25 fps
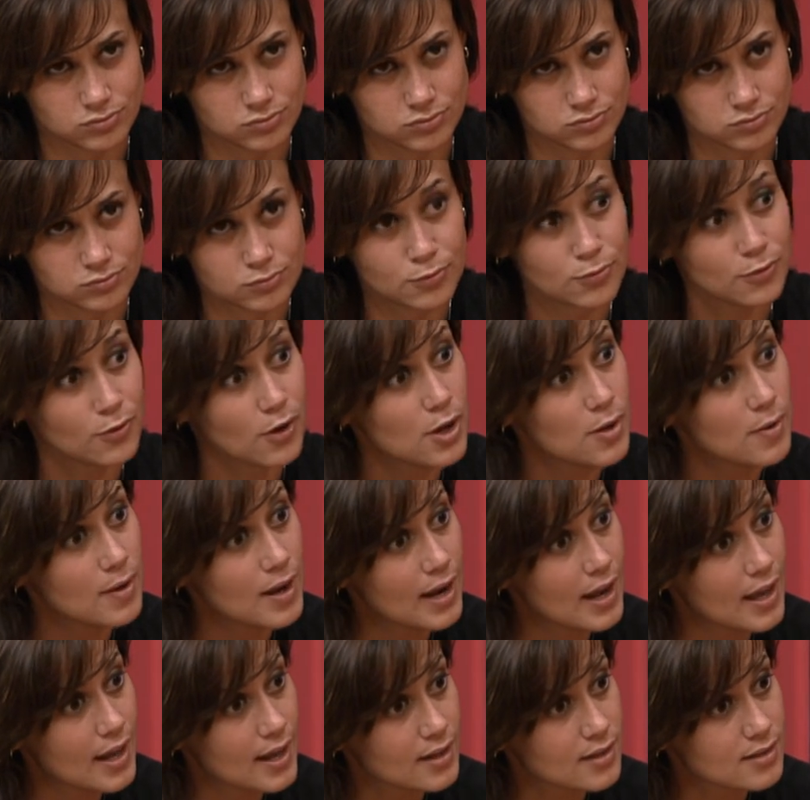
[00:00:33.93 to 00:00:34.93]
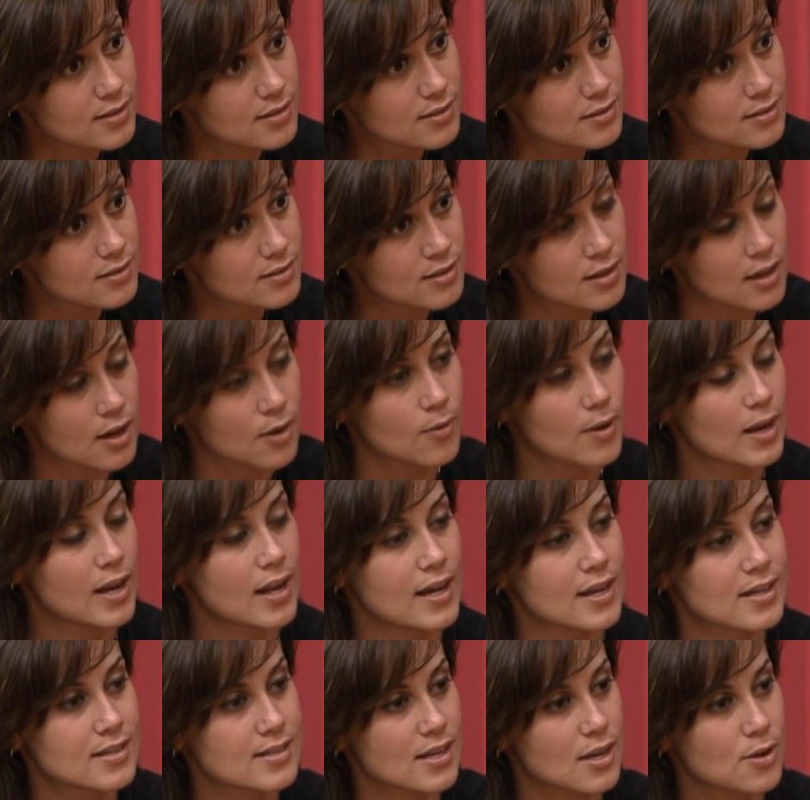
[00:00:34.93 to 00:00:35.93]
Foi o Alex. Não, o
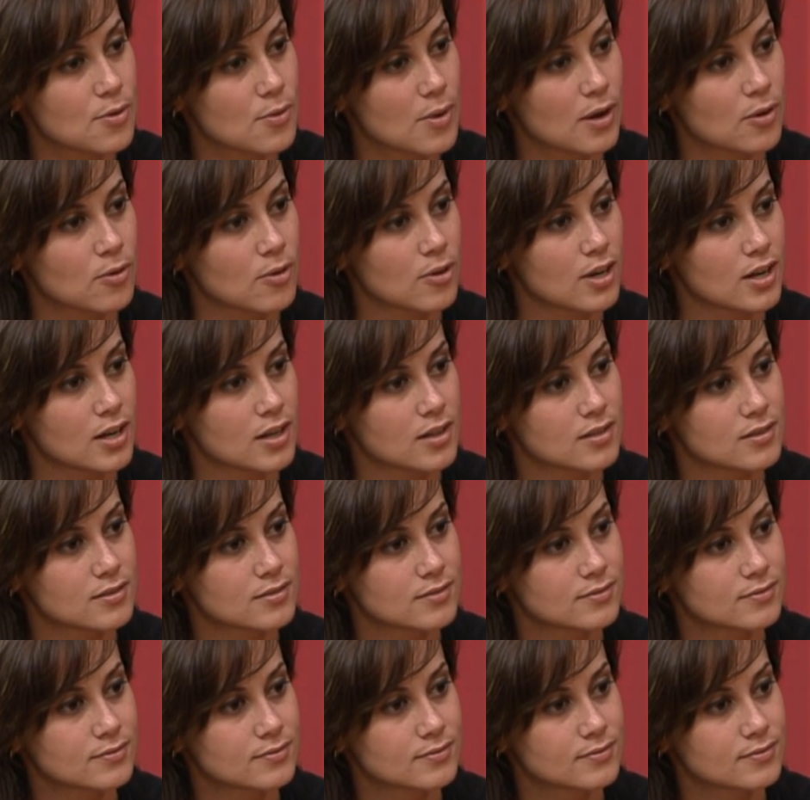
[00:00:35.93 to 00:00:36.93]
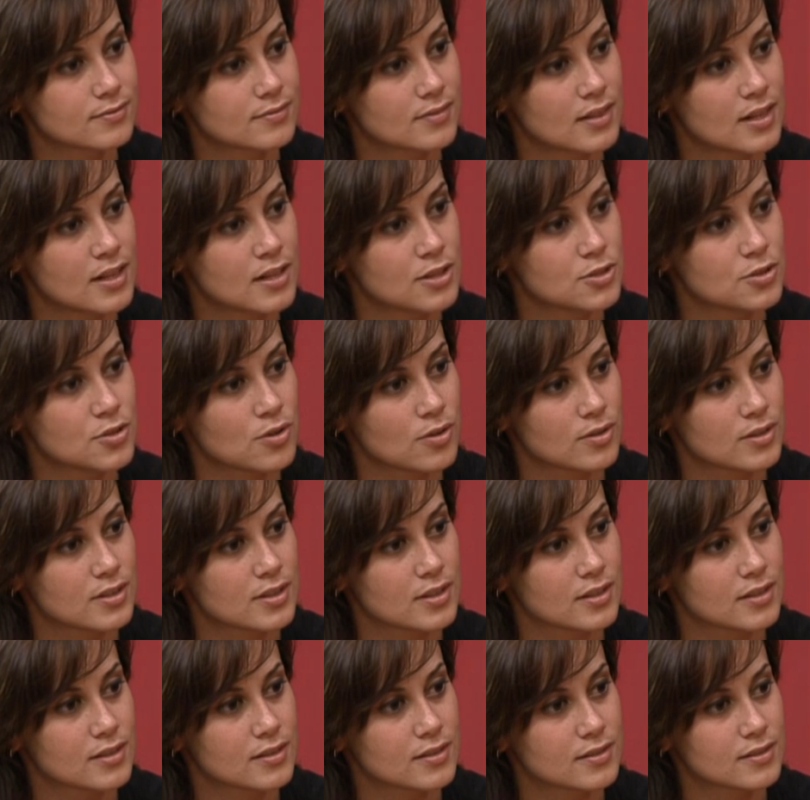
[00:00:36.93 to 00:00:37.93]
Alex saiu agora. Anteontem.
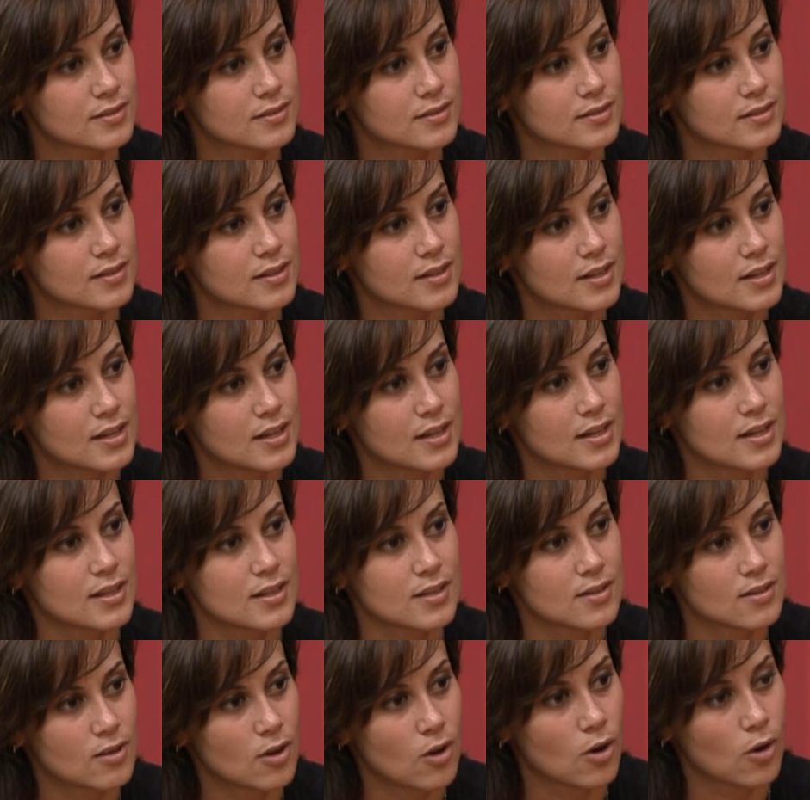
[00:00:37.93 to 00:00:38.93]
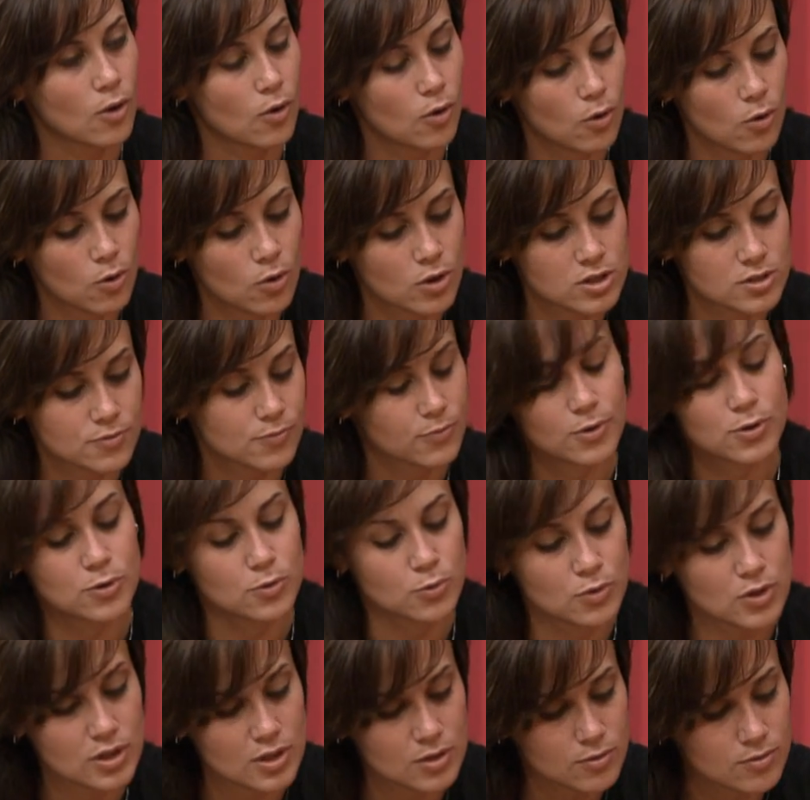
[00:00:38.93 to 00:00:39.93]
Não, Não foi anteontem. Ó, hoje foi o
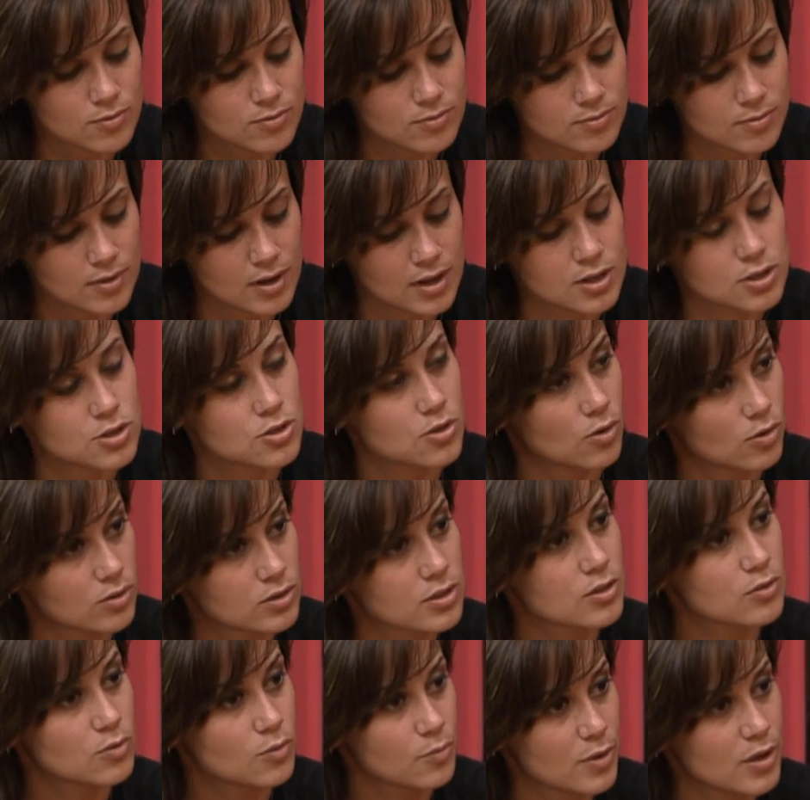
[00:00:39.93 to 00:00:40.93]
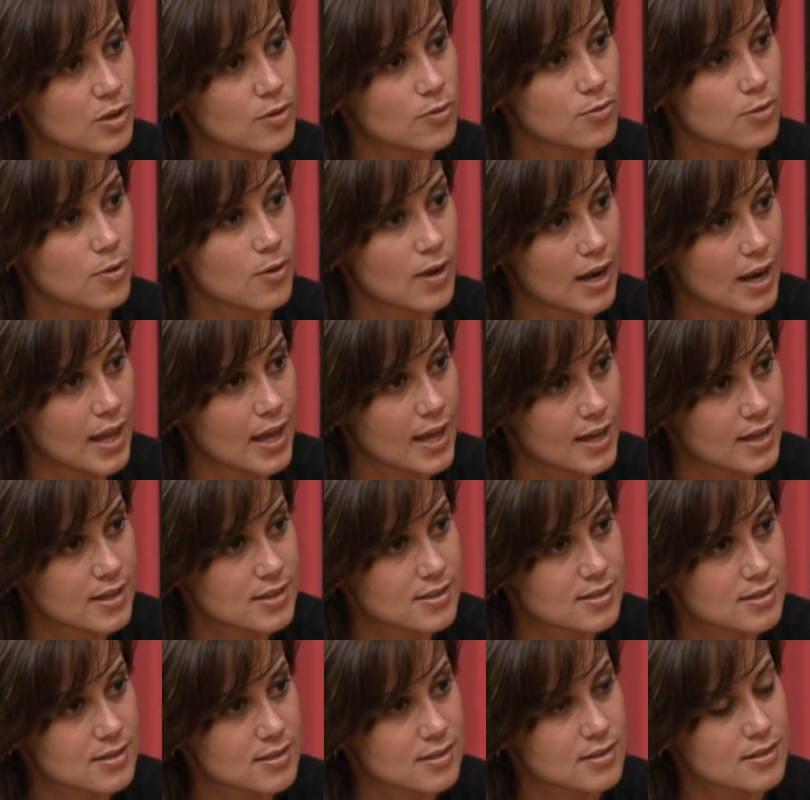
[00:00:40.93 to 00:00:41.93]
Will, anteontem, domingo, foi o
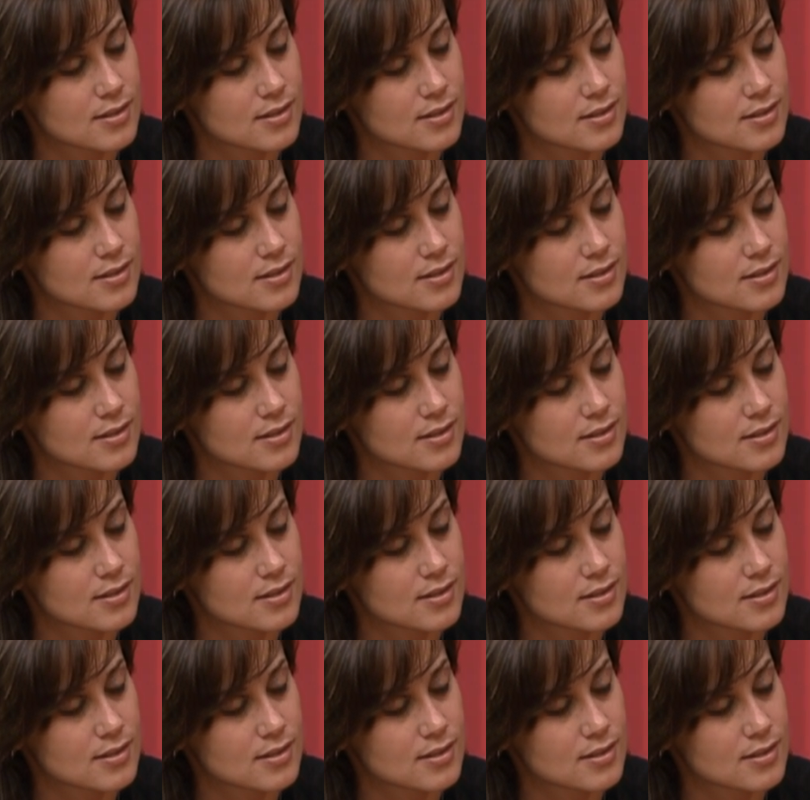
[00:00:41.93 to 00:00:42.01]
Alex.